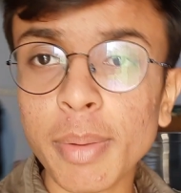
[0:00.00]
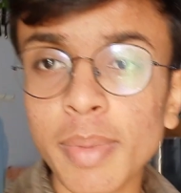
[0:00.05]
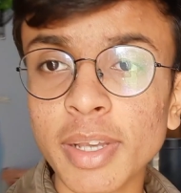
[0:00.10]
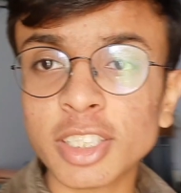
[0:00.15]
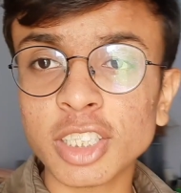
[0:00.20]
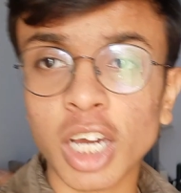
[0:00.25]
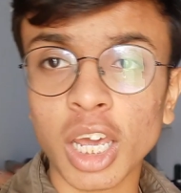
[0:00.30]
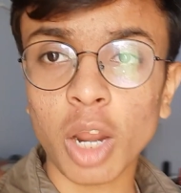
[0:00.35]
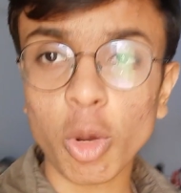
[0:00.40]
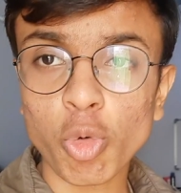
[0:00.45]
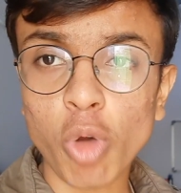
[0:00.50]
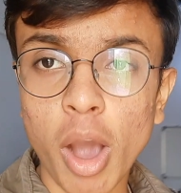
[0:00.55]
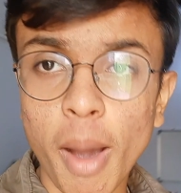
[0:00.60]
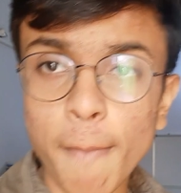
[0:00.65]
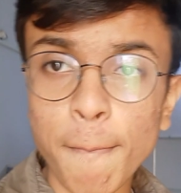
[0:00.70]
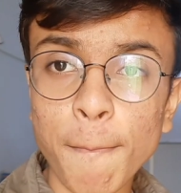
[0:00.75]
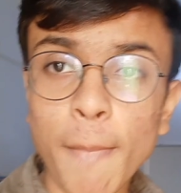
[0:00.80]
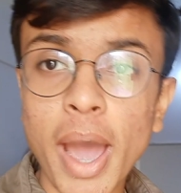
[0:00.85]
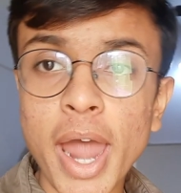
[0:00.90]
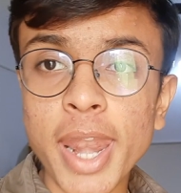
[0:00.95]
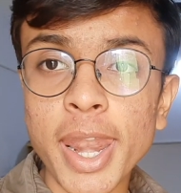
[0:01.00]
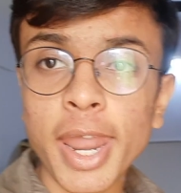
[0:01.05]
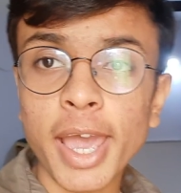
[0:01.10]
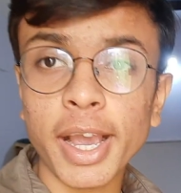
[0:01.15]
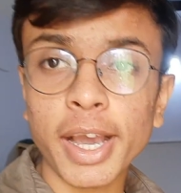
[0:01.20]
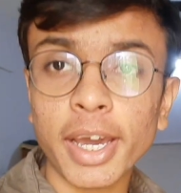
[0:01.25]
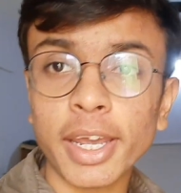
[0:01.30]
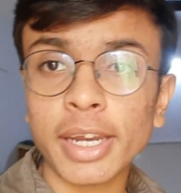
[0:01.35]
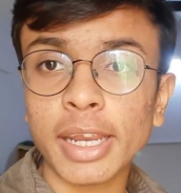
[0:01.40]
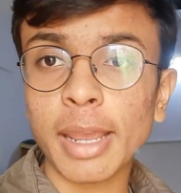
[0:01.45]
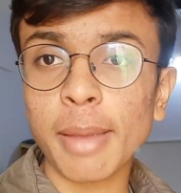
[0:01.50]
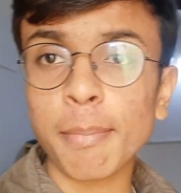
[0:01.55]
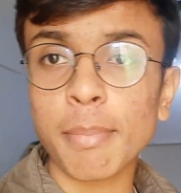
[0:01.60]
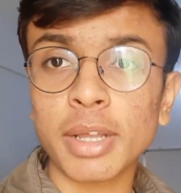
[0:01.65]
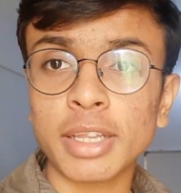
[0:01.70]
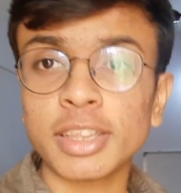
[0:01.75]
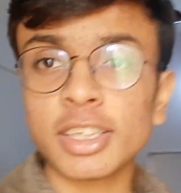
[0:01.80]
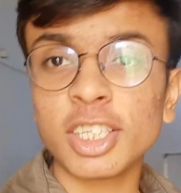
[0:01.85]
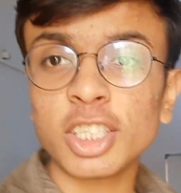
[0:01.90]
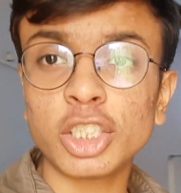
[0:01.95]
अभी मैं जा रहा हूँ अम्बा नगर के
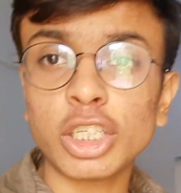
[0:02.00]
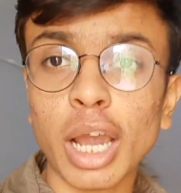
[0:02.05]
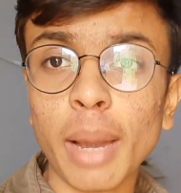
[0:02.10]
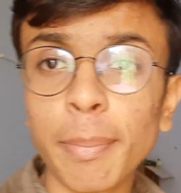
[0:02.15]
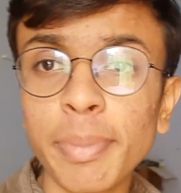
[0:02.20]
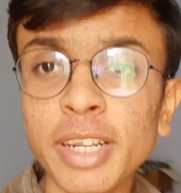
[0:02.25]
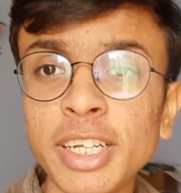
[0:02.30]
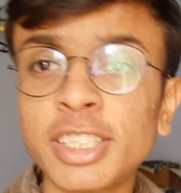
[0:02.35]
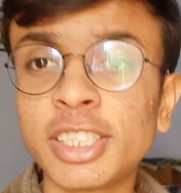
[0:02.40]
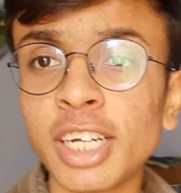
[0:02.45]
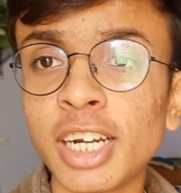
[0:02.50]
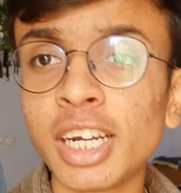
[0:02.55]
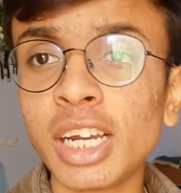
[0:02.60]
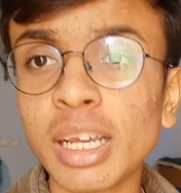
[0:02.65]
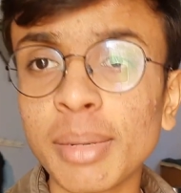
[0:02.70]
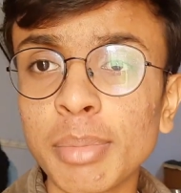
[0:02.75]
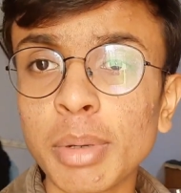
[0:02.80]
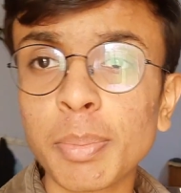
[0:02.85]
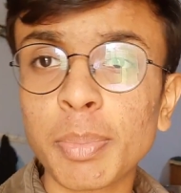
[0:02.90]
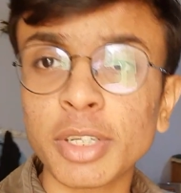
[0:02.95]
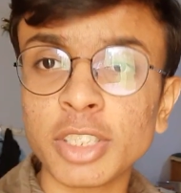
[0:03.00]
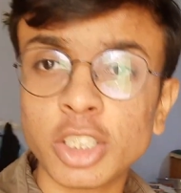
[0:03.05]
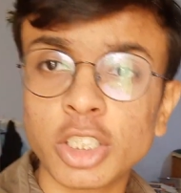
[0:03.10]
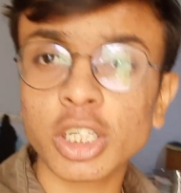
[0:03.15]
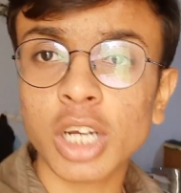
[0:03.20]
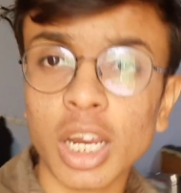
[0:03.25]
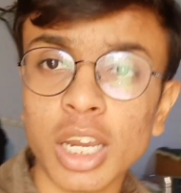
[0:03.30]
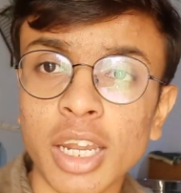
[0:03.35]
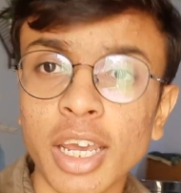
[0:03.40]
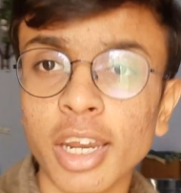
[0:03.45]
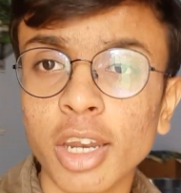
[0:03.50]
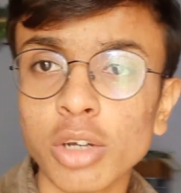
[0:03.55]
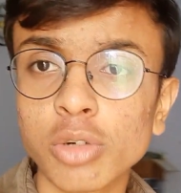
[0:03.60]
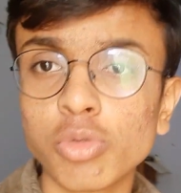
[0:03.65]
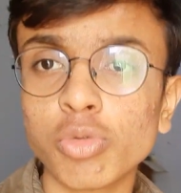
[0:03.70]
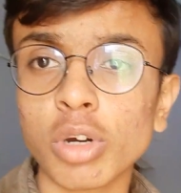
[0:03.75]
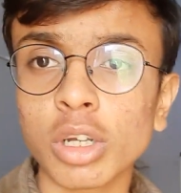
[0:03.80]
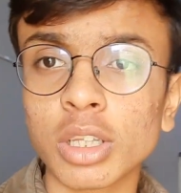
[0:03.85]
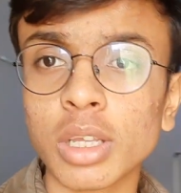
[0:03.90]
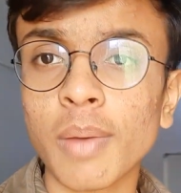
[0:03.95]
मंदिर जहाँ पे रिसेंटली अभी पंच
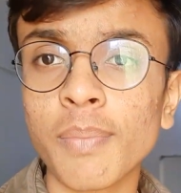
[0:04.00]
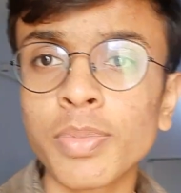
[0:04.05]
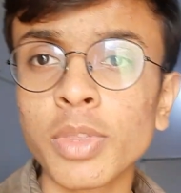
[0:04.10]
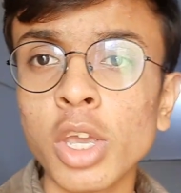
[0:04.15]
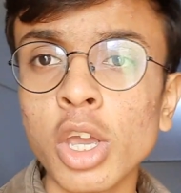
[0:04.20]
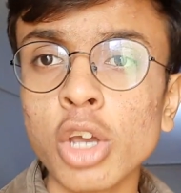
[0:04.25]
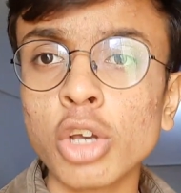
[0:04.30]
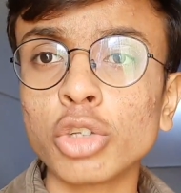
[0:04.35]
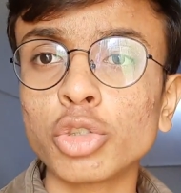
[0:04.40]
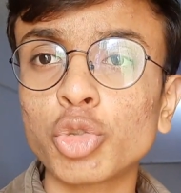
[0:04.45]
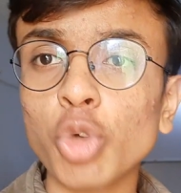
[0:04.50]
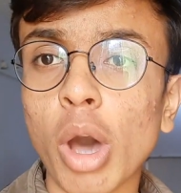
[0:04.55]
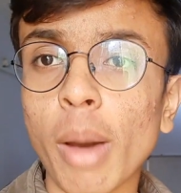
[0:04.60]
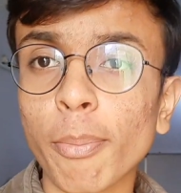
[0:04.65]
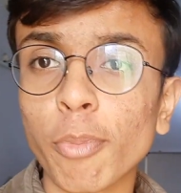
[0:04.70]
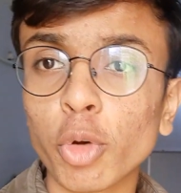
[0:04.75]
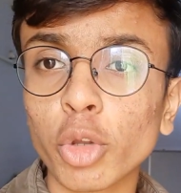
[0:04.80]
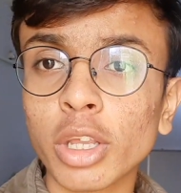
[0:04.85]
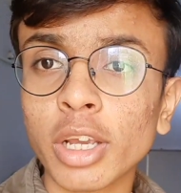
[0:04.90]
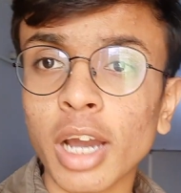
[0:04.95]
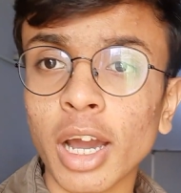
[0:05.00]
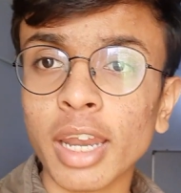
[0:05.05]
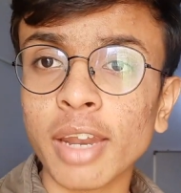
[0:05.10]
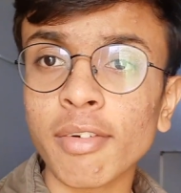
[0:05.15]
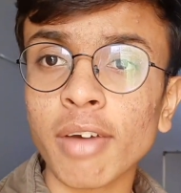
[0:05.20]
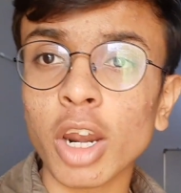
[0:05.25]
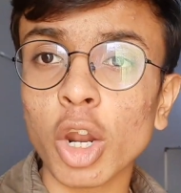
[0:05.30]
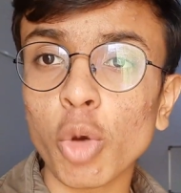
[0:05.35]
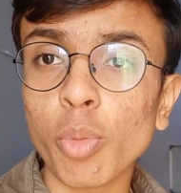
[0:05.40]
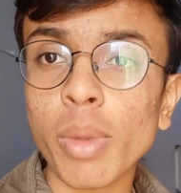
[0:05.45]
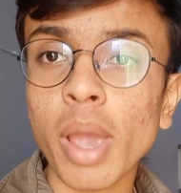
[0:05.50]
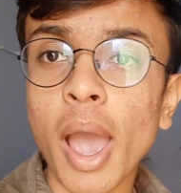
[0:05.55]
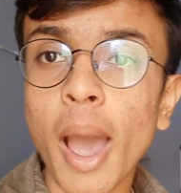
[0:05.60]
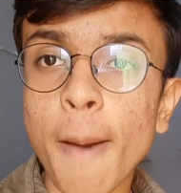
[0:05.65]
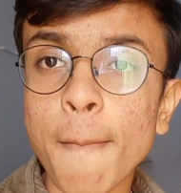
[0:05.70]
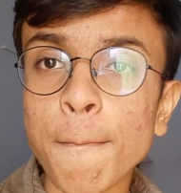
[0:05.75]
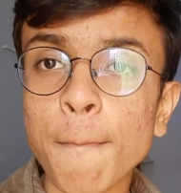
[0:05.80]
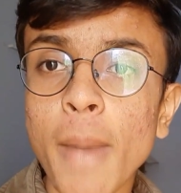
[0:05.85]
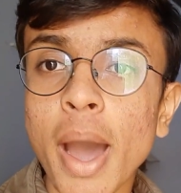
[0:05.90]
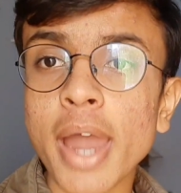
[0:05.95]
कल्याणक हुआ था सो आपको दिखाने वाला हूँ मैं
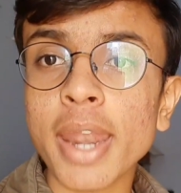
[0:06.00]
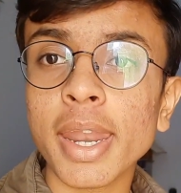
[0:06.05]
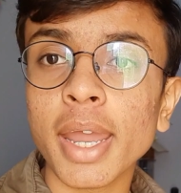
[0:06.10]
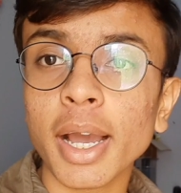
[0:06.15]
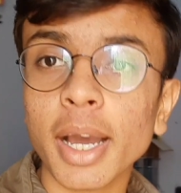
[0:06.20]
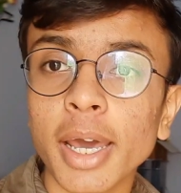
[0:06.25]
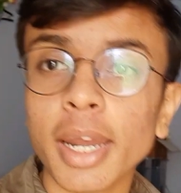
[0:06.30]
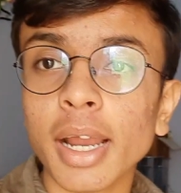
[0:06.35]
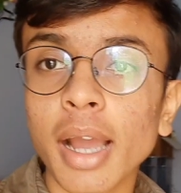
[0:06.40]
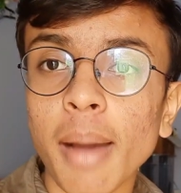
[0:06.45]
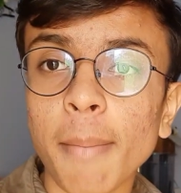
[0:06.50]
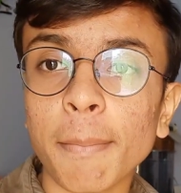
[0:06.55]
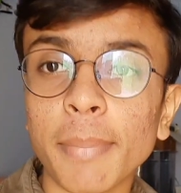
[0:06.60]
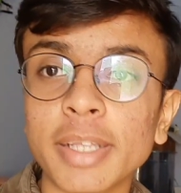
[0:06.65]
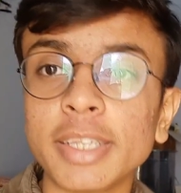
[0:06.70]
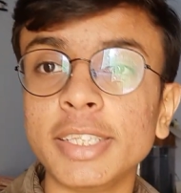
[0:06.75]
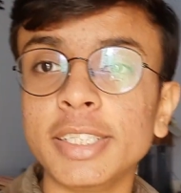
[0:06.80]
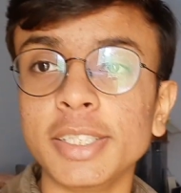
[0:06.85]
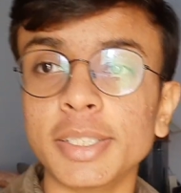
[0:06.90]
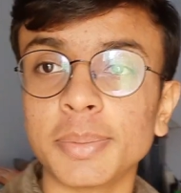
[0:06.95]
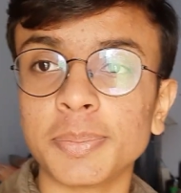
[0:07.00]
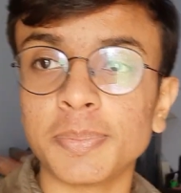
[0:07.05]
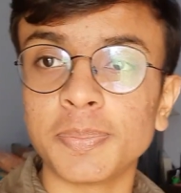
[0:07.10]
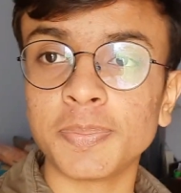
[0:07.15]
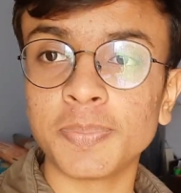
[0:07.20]
अम्बा नगर का मंदिर